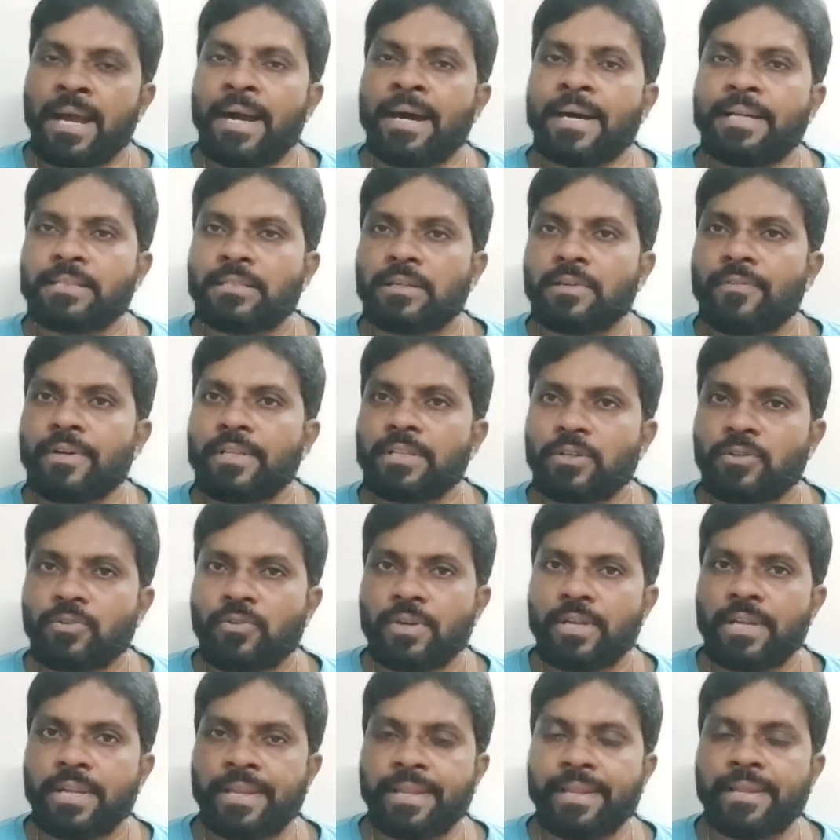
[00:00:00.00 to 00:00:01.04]
ఆ తర్వాత
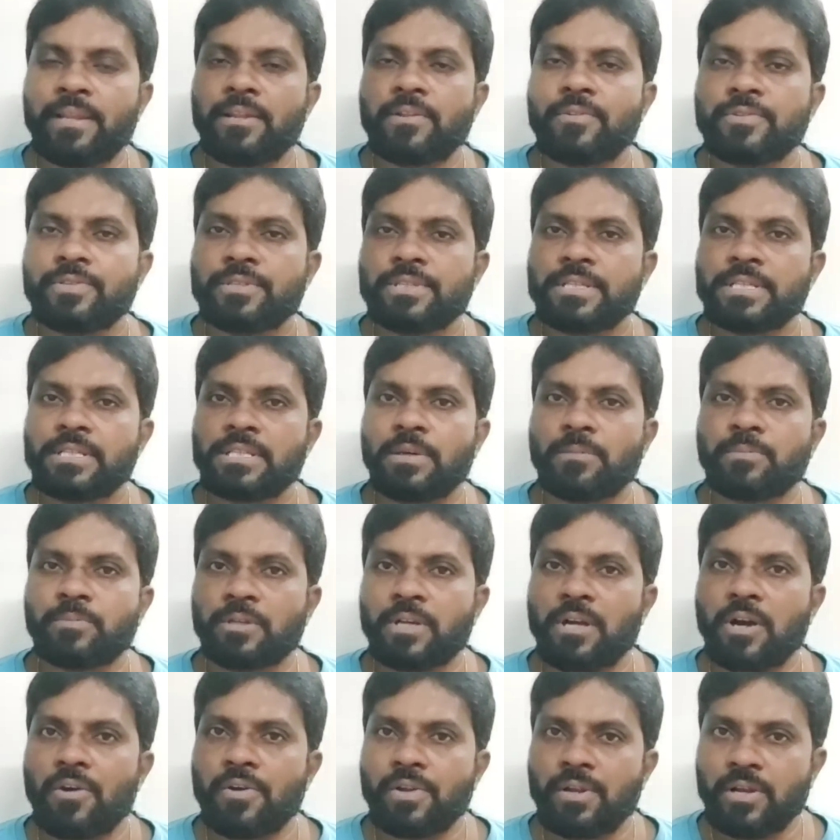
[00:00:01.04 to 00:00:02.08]
కొన్ని నెలల నుంచి
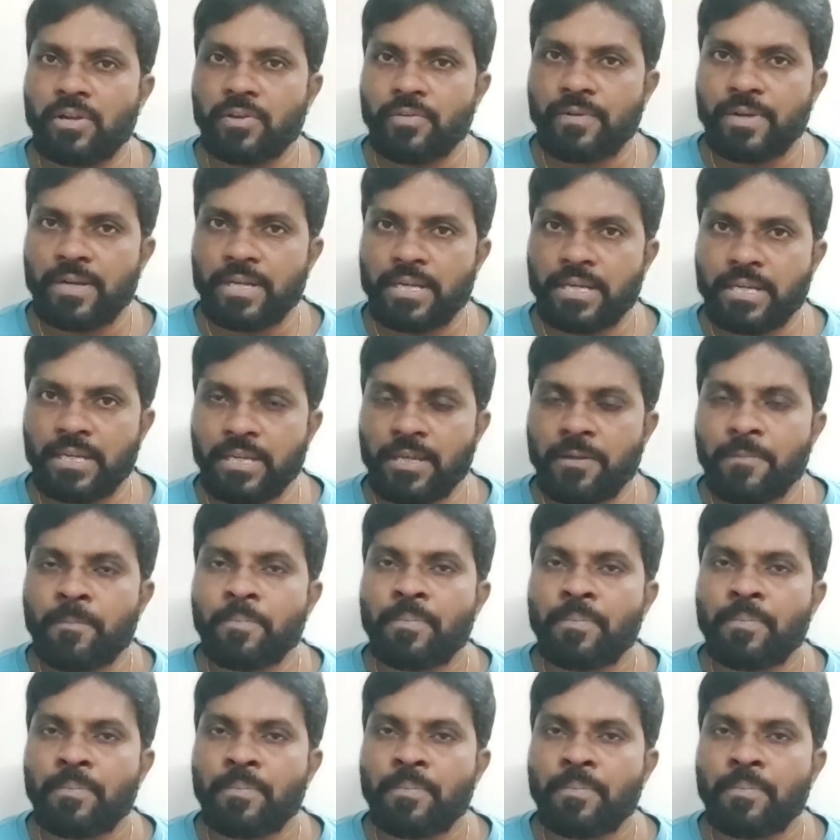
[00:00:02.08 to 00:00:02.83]
స్తబ్దుగా ఉన్నటువంటి